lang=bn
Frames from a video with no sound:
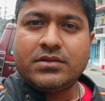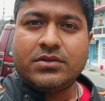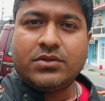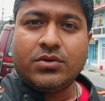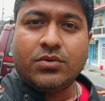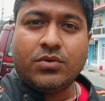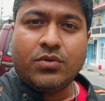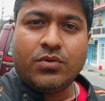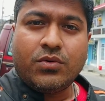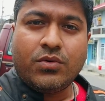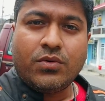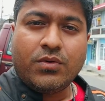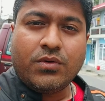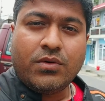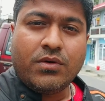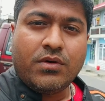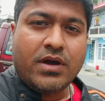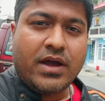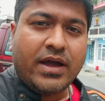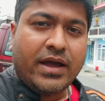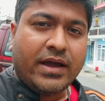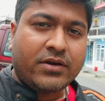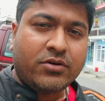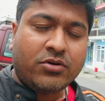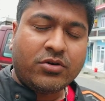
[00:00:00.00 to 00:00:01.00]
তো
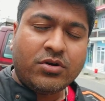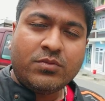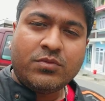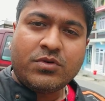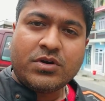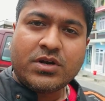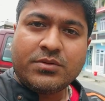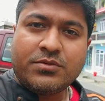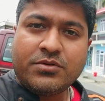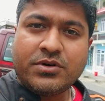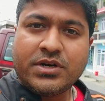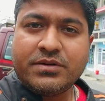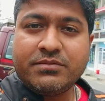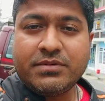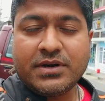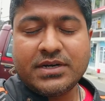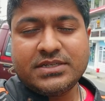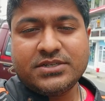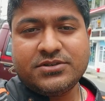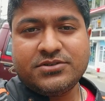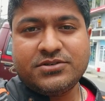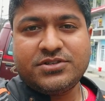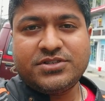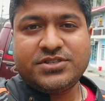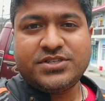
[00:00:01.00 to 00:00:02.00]
এখন মোটামুটি
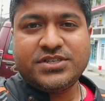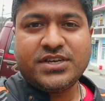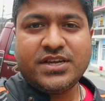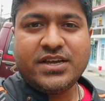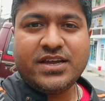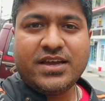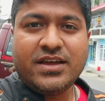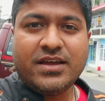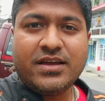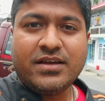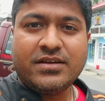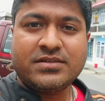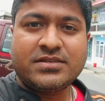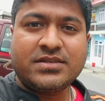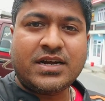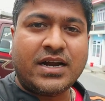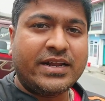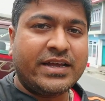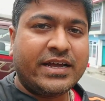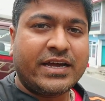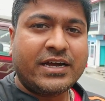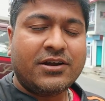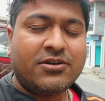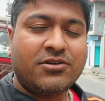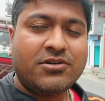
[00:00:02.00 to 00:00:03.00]
বাজে হচ্ছে সাড়ে
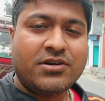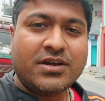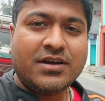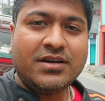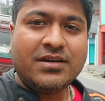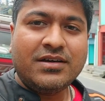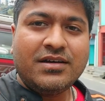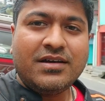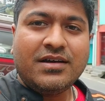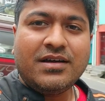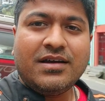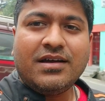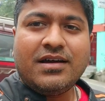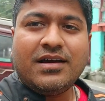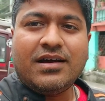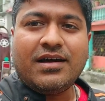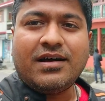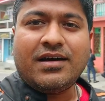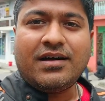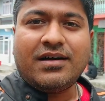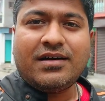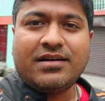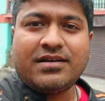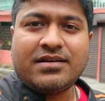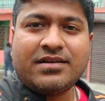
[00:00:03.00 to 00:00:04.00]
এগারোটা
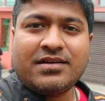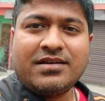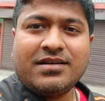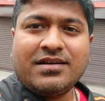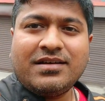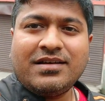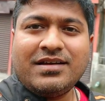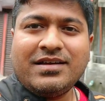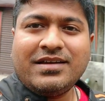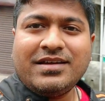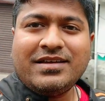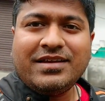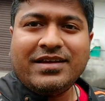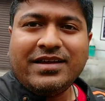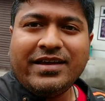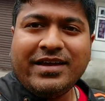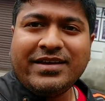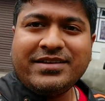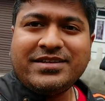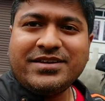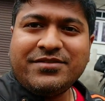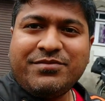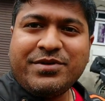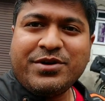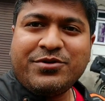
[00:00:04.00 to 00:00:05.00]
আর
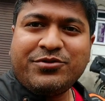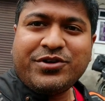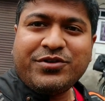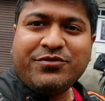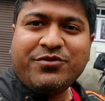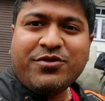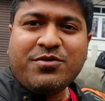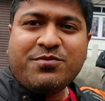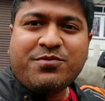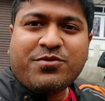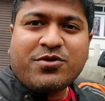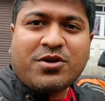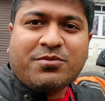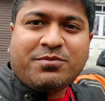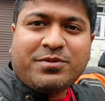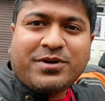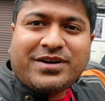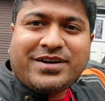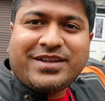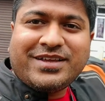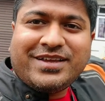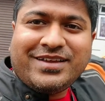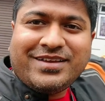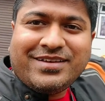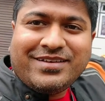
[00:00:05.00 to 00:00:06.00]
এই যে বিউটিফুল
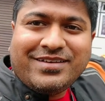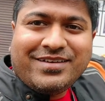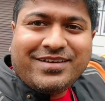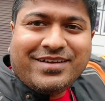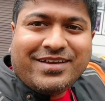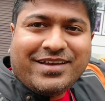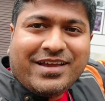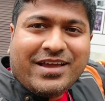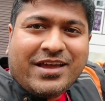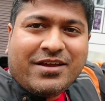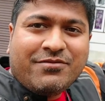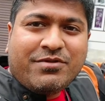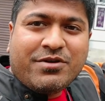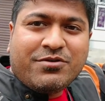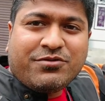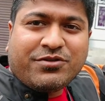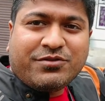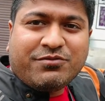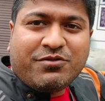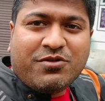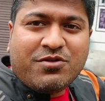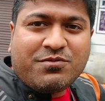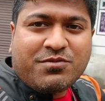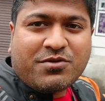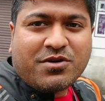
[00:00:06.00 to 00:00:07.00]
প্রপার্টি এই
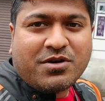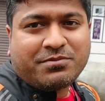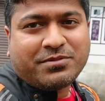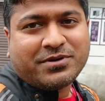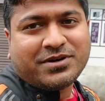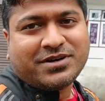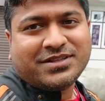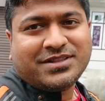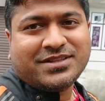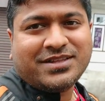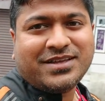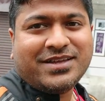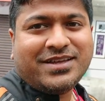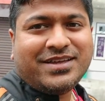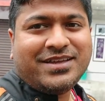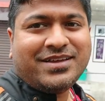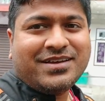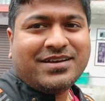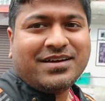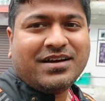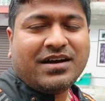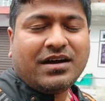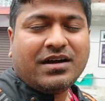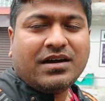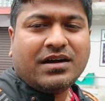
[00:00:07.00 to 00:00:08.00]
বিউটিফুল প্রপার্টিতেই
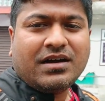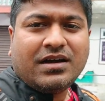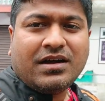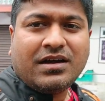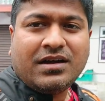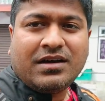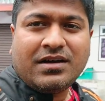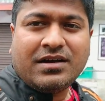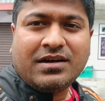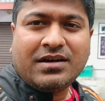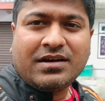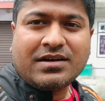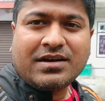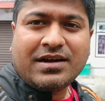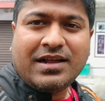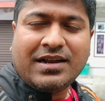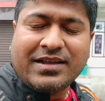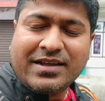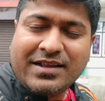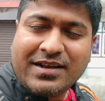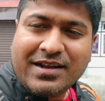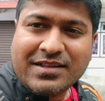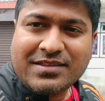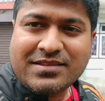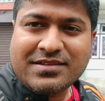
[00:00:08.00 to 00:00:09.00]

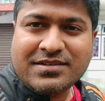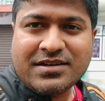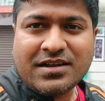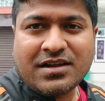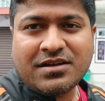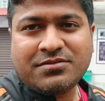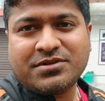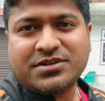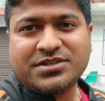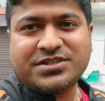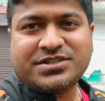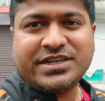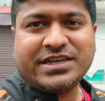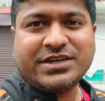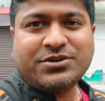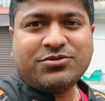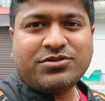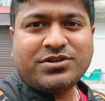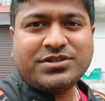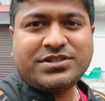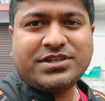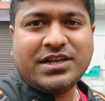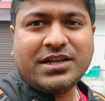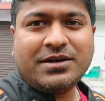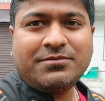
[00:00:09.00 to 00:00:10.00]
কালকে রাত্রে আমরা স্টে
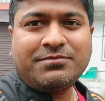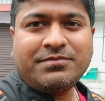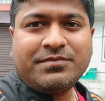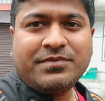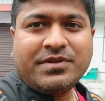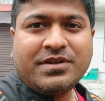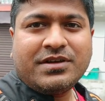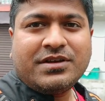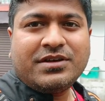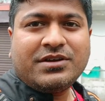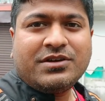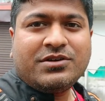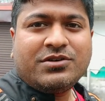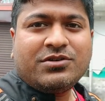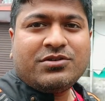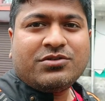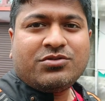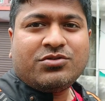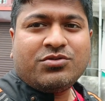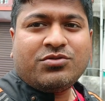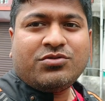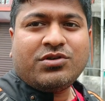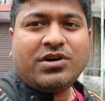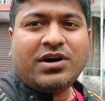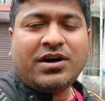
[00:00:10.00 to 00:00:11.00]
করেছিলাম
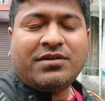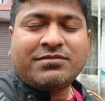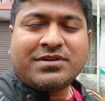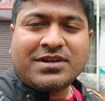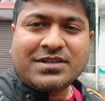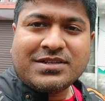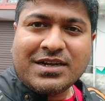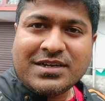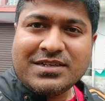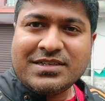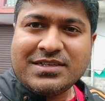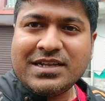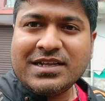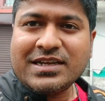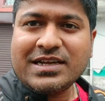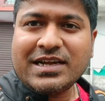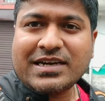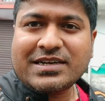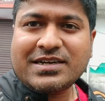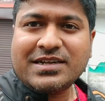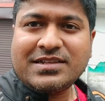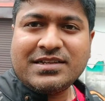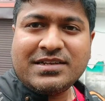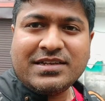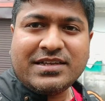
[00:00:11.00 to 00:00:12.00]
তো আমরা দার্জিলিং
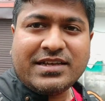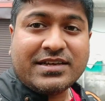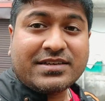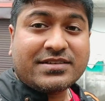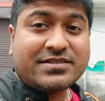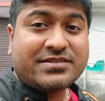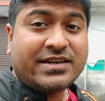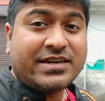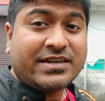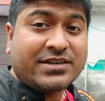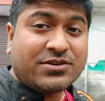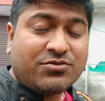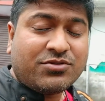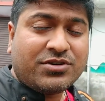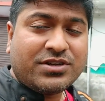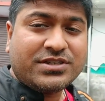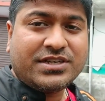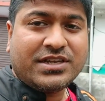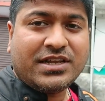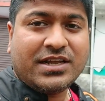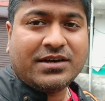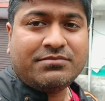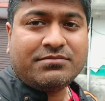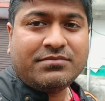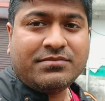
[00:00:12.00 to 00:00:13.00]
একটা দিন এক্সটেন্ড
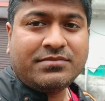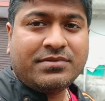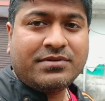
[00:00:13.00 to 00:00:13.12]
করেছিলাম